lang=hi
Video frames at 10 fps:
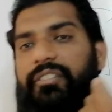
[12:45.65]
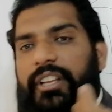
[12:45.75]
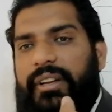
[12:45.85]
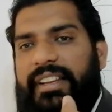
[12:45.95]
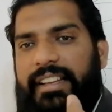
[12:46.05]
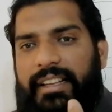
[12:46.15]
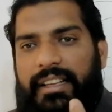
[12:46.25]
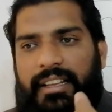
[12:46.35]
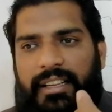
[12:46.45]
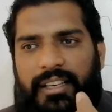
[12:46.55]
देखो
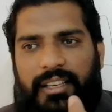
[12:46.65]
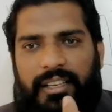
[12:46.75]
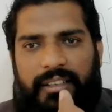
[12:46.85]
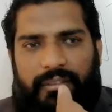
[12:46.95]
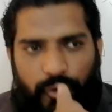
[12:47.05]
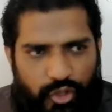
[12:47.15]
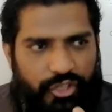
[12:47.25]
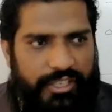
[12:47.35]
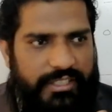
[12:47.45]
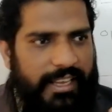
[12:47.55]
वो जो
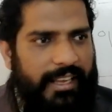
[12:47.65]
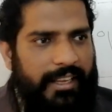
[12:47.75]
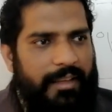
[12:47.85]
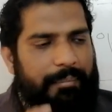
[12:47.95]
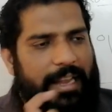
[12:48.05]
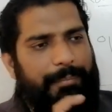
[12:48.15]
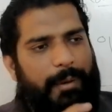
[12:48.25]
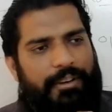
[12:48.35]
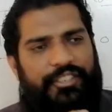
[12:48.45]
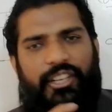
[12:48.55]
चीज़ है मैंने
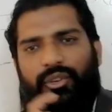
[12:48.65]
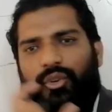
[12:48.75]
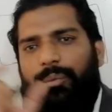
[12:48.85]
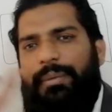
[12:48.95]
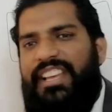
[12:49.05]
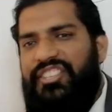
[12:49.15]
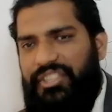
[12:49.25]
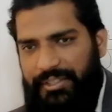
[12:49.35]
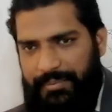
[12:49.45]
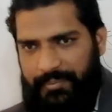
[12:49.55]
पब्लिशर को बेच
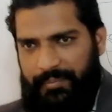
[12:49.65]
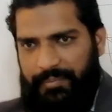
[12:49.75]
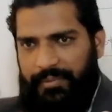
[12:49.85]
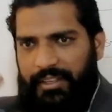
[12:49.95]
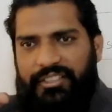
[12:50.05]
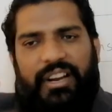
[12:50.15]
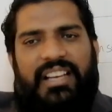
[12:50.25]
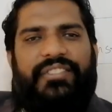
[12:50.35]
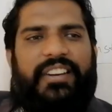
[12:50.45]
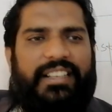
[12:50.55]
दी
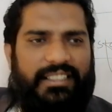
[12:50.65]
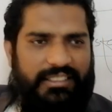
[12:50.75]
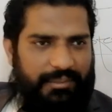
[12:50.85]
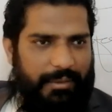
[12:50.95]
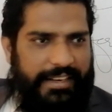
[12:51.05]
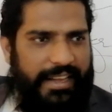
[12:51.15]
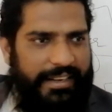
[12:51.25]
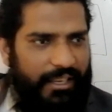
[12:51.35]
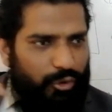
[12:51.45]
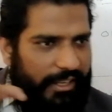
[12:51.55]
ट्रांसफ़र कर दी मैंने क्या
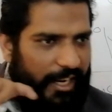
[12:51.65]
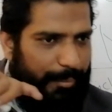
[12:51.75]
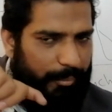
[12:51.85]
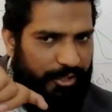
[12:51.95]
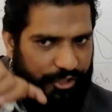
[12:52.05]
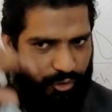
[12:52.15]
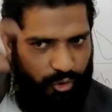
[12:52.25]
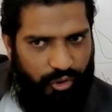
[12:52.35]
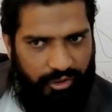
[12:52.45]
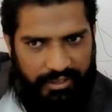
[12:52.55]
किया उसका राइट पब्लिशर
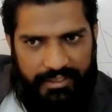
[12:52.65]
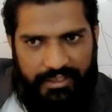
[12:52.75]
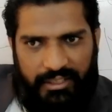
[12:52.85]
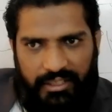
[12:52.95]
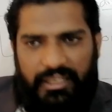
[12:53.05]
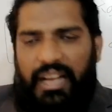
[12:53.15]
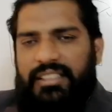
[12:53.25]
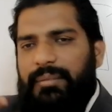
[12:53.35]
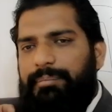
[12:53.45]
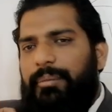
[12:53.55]
को
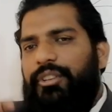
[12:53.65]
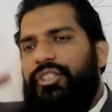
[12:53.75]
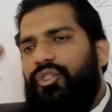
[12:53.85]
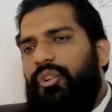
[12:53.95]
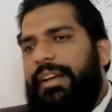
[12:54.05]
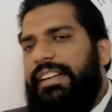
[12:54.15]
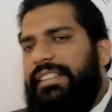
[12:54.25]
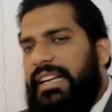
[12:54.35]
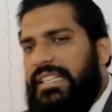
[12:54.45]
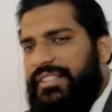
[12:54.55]
काजम पब्लिशर को मैंने
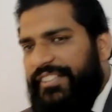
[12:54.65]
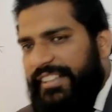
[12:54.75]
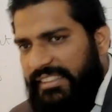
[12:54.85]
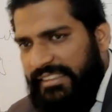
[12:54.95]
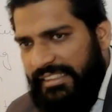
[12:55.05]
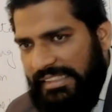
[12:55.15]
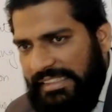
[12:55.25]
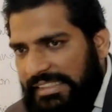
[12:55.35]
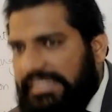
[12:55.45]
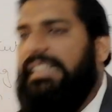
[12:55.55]
ट्रांसफ़र
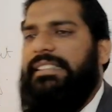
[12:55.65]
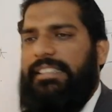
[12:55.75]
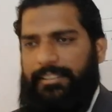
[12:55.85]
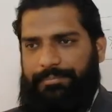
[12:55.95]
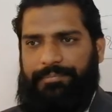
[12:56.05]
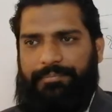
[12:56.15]
कर दिया